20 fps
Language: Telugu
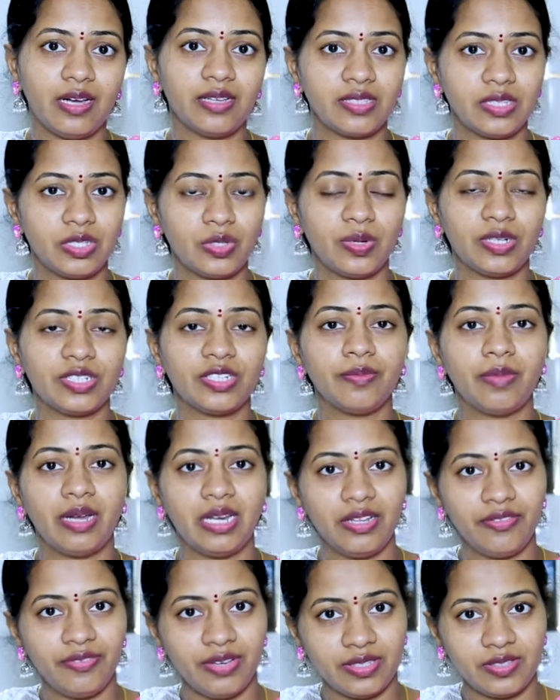ఆ సిచ్యువేషన్
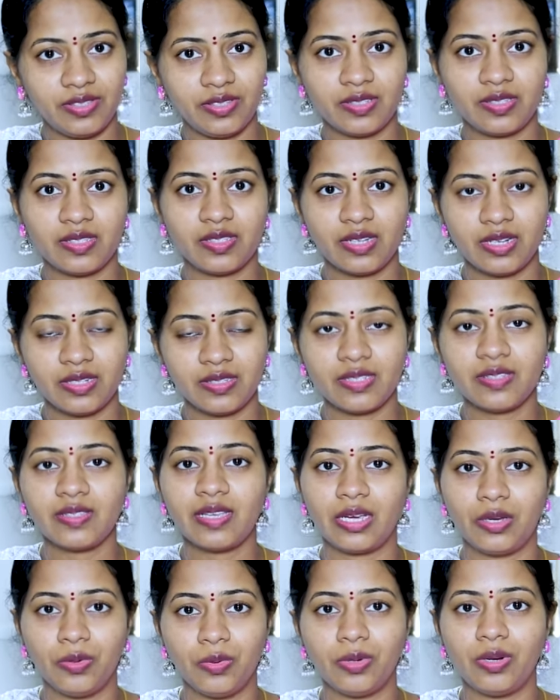మళ్ళీ ఫేస్ చేసే ఛాన్సెస్
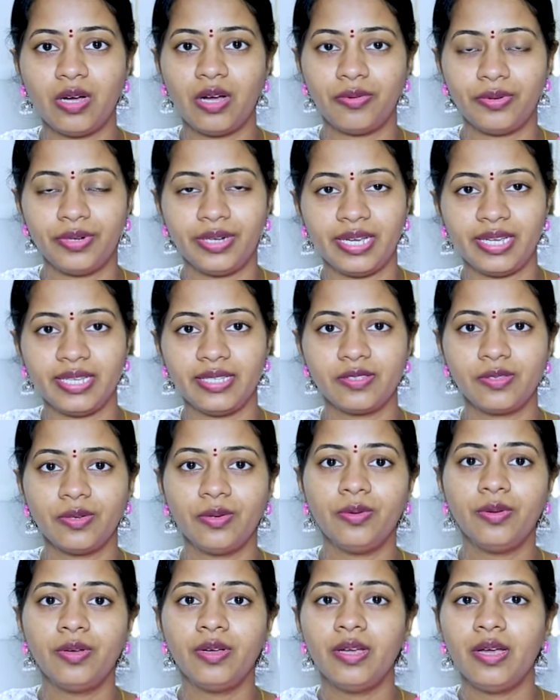ఎక్కువగా ఉంటాయి సో
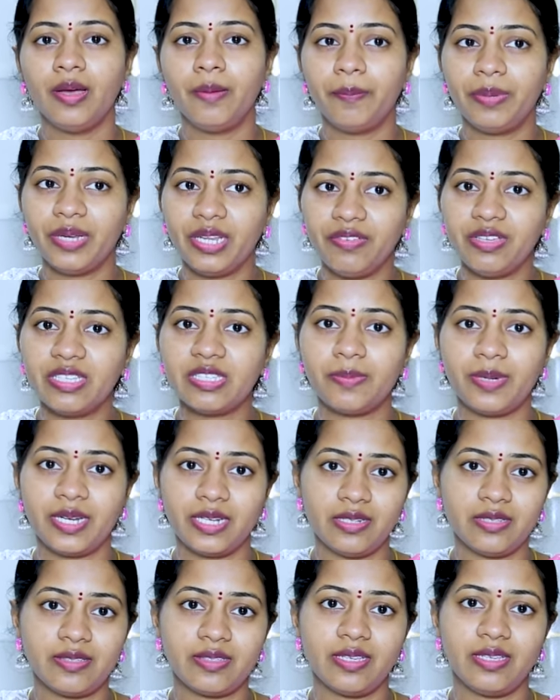ప్రీవియస్
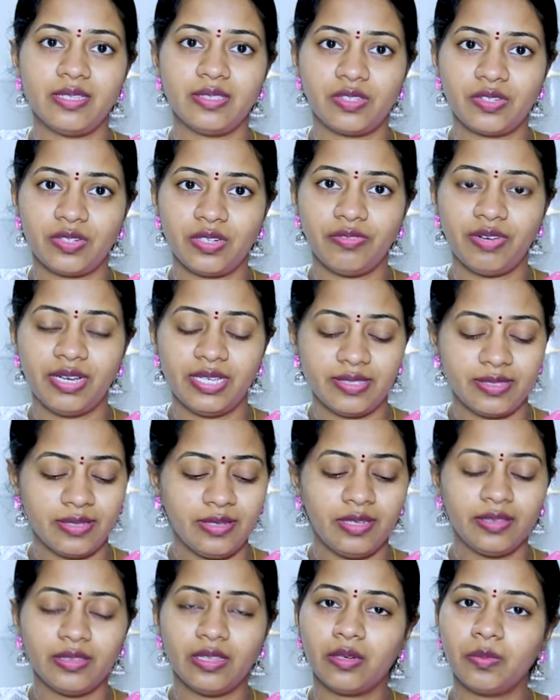ప్రెగ్నెన్సీ హిస్టరీ వైజ్
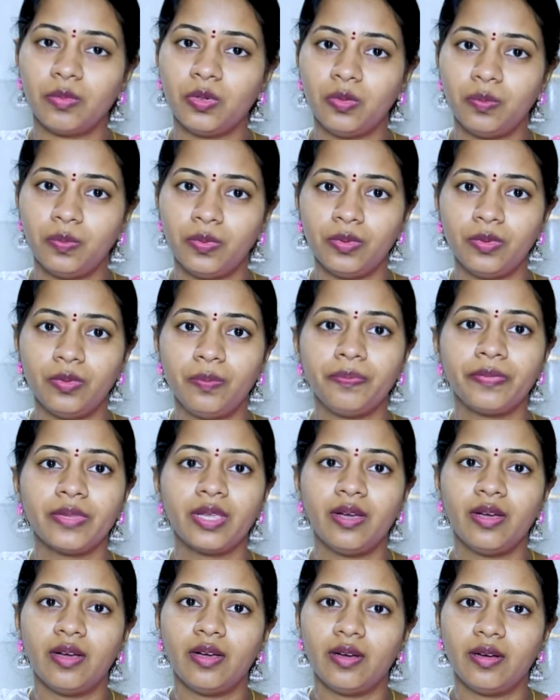ఇంతకు మునుపు
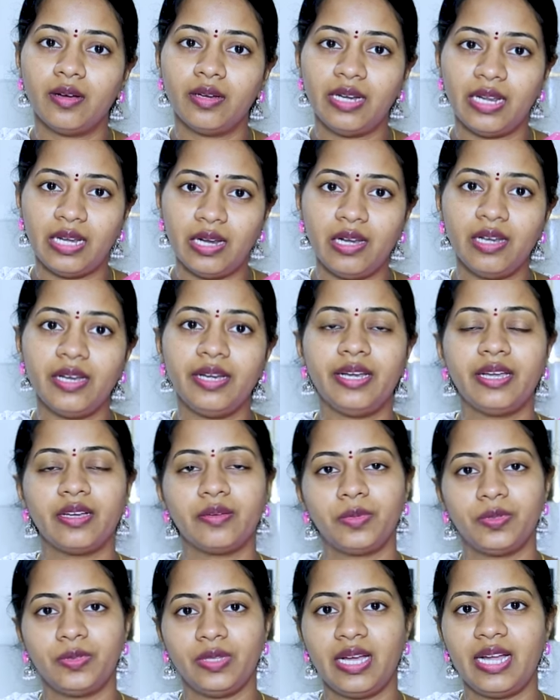నెలలు నిండక
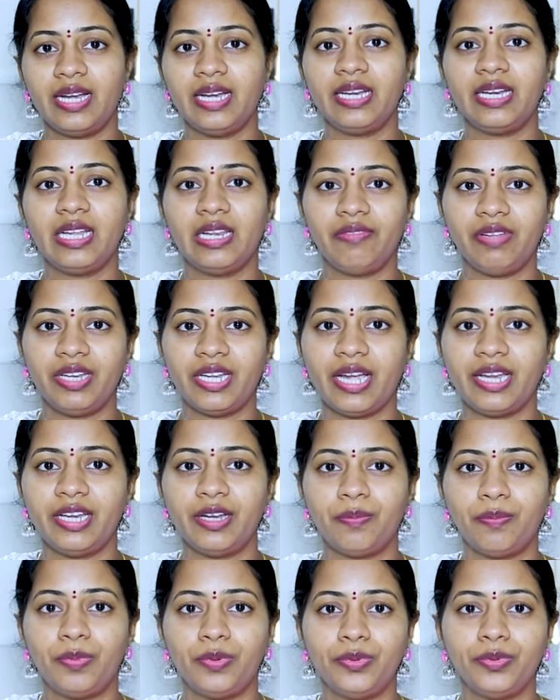ముందుగానే డెలివరీ
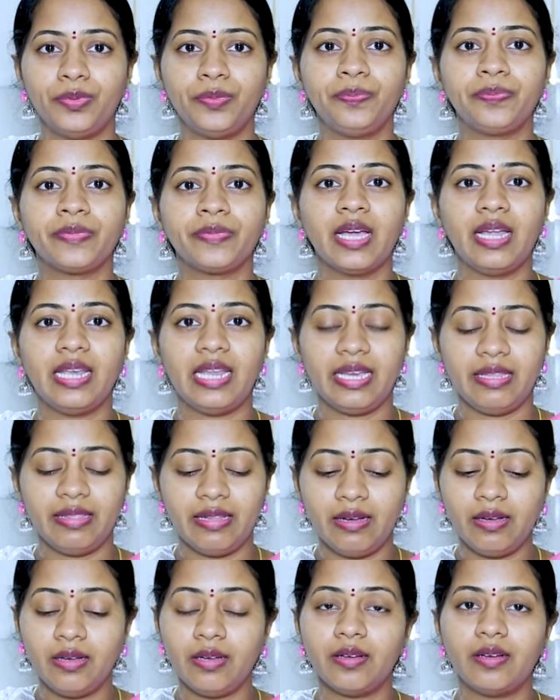అయినప్పుడు
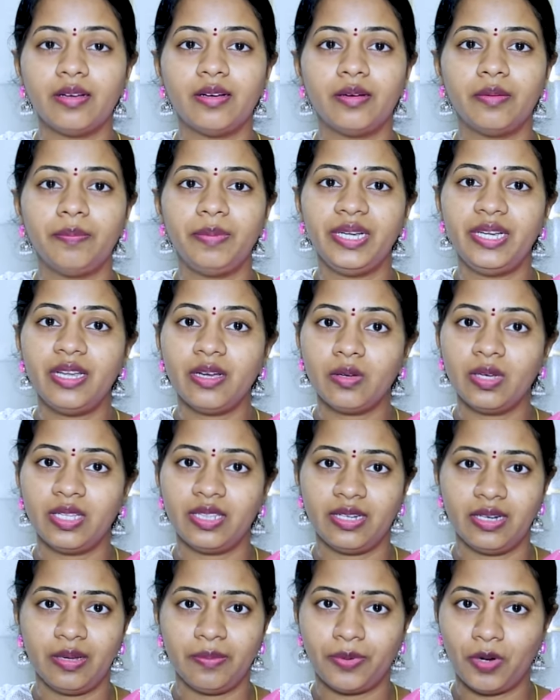లేదా uh, బిడ్డకు
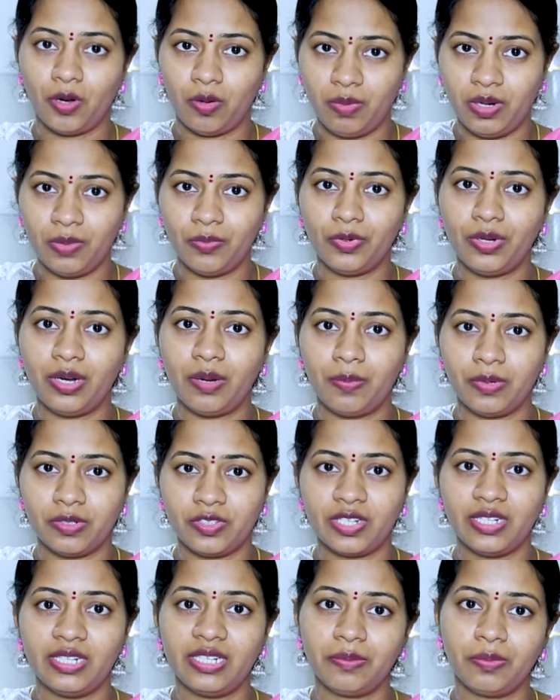ఏదైనా ప్రాబ్లం ఉన్నప్పుడు
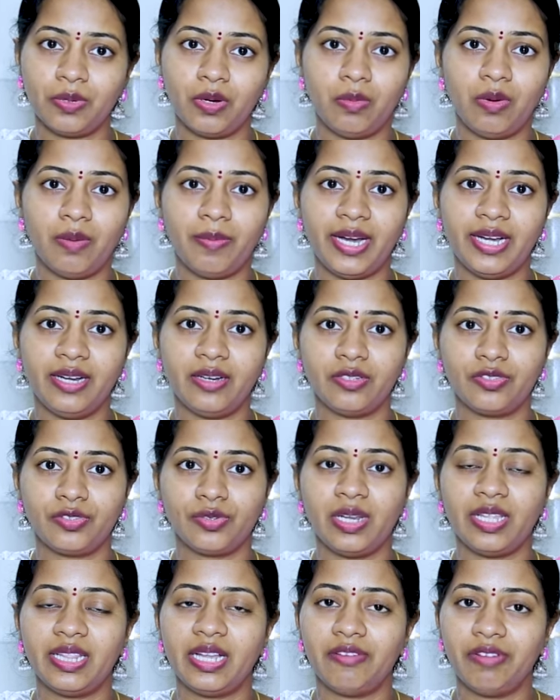జంటిక్ ప్రాబ్లం అయి ఉండొచ్చు
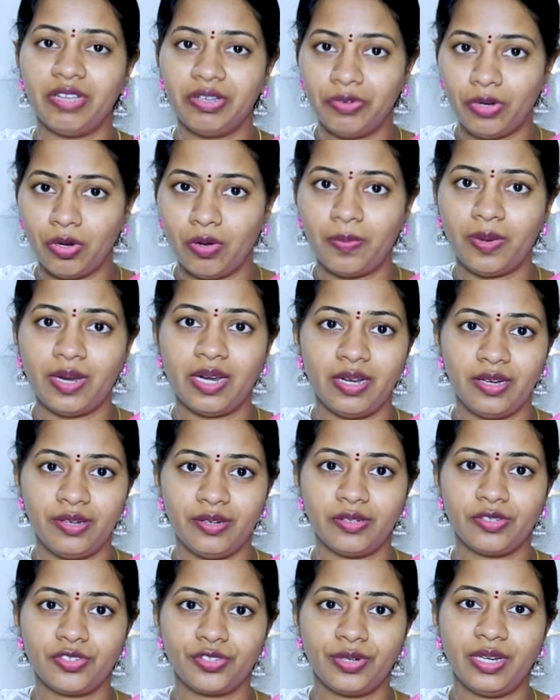లేదా అవయవ లోపాలు అయి
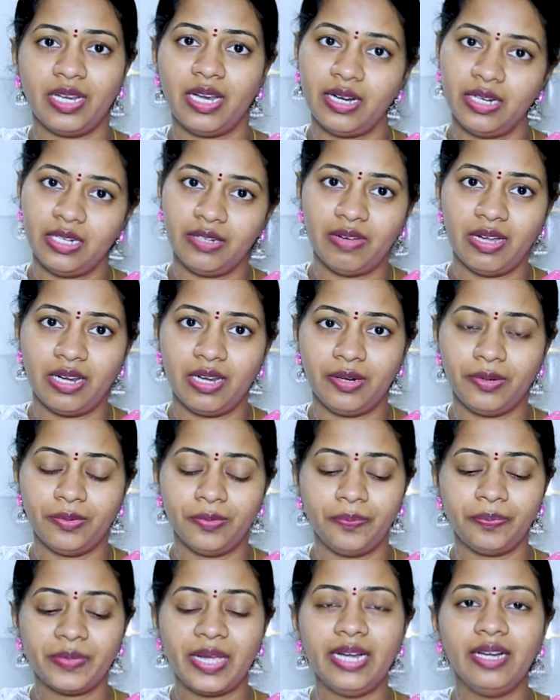ఉండొచ్చు ఇలాంటి వాళ్ళను
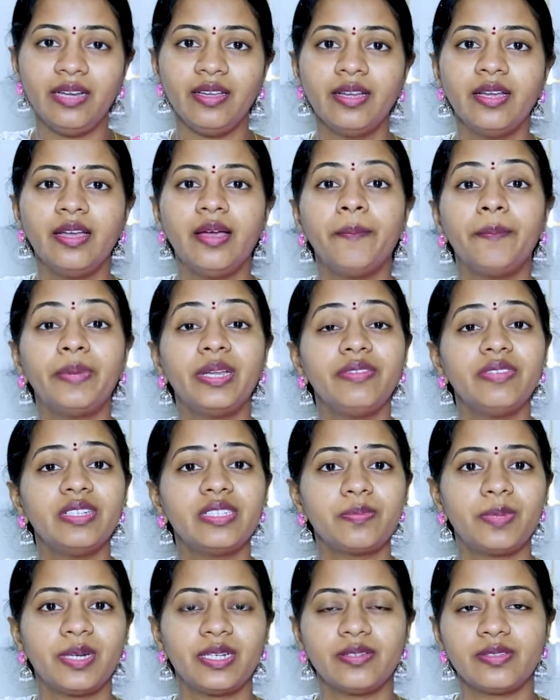అండ్
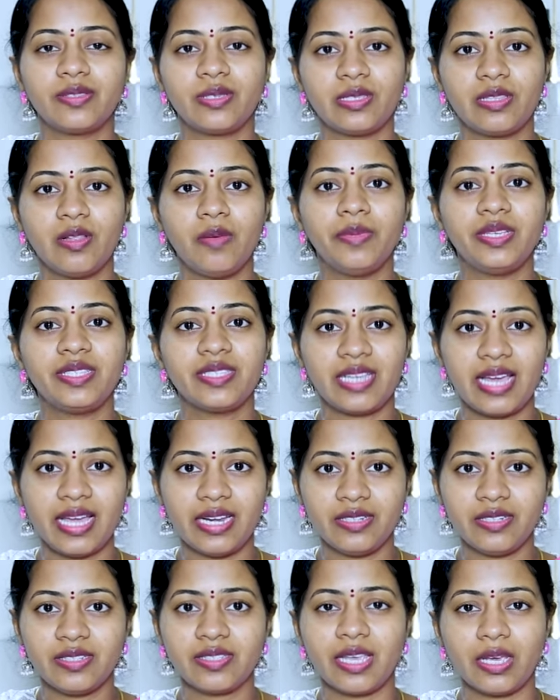ప్రీవియస్ ప్రెగ్నెన్సీస్లో
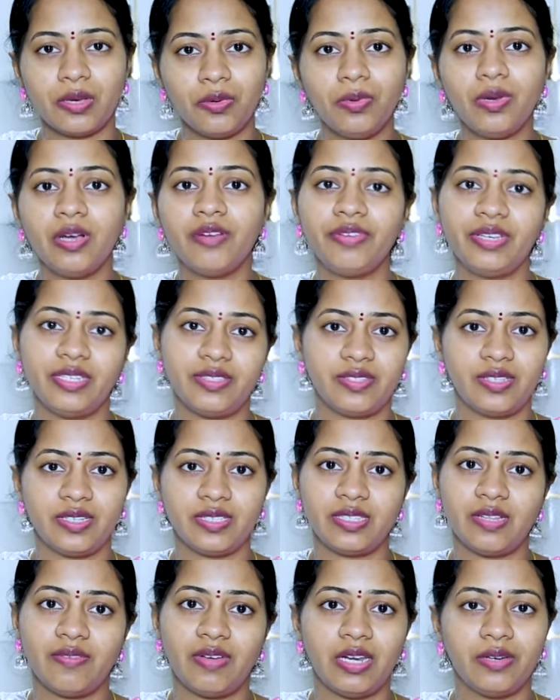మిస్క్యారేజెస్ ఎక్కువగా ఫేస్
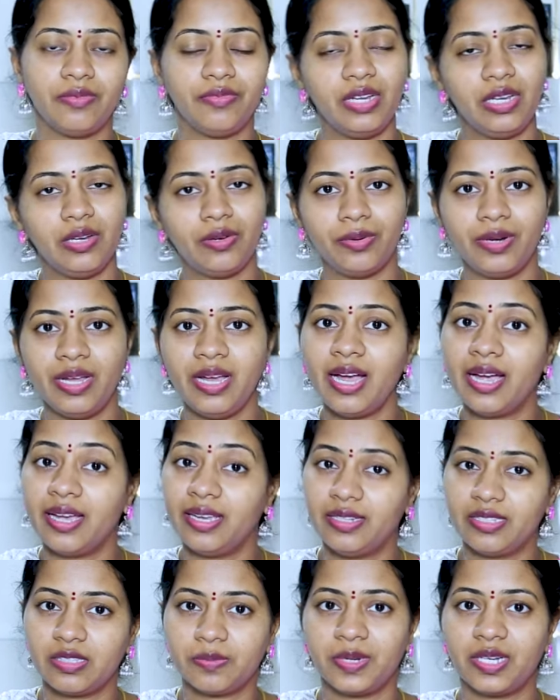చేసిన వాళ్ళని వీళ్ళు కూడా హై
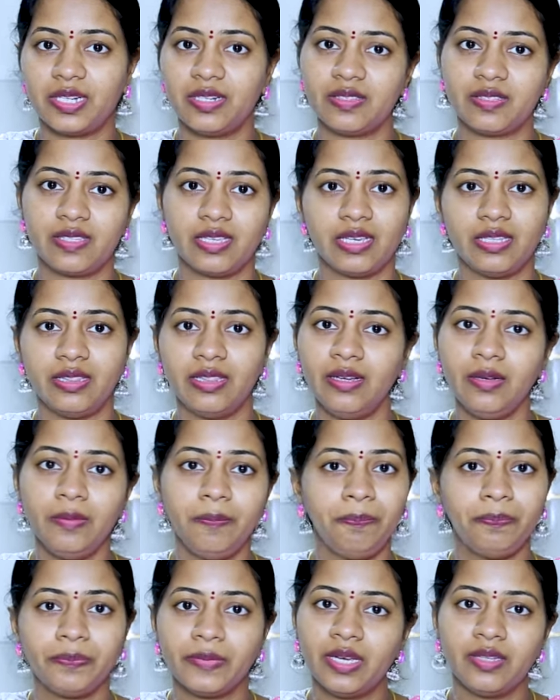రిస్క్ ప్రెగ్నెన్సీ కింద
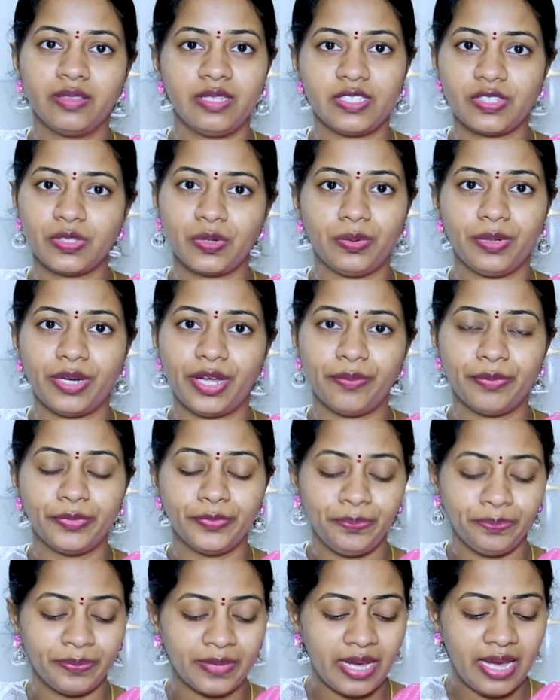తీసుకుంటాము
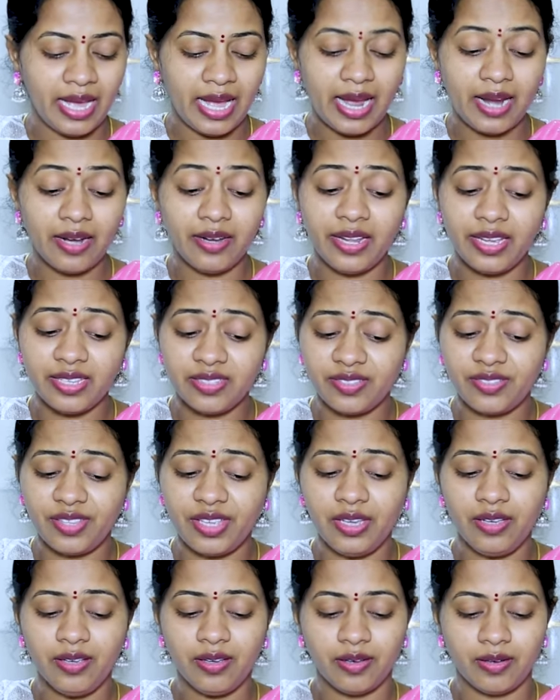అండ్ నెక్స్ట్
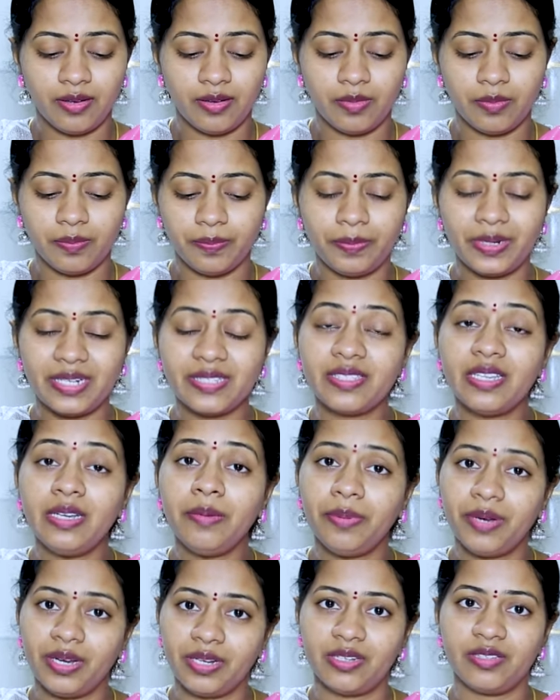థింగ్
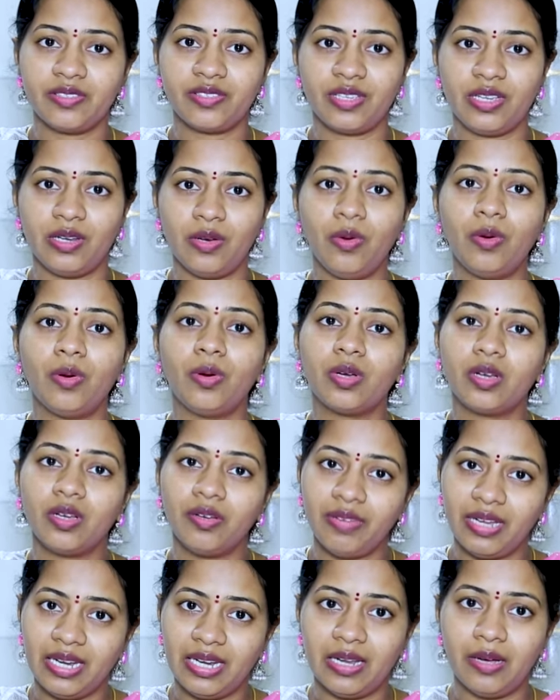ప్రజెంట్ ప్రెగ్నెన్సీలో
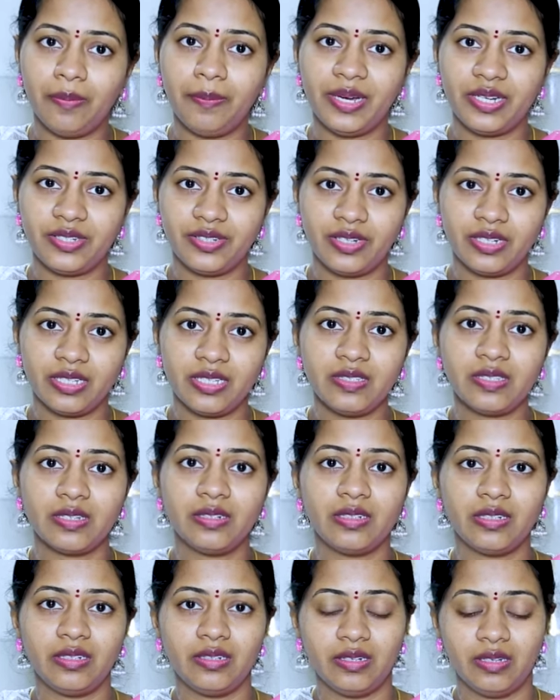ఒక్కవేళ పేషెంట్కి
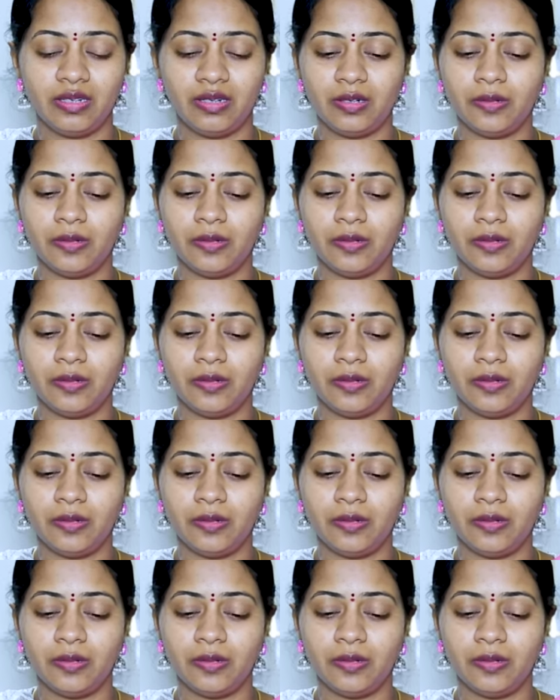సర్టన్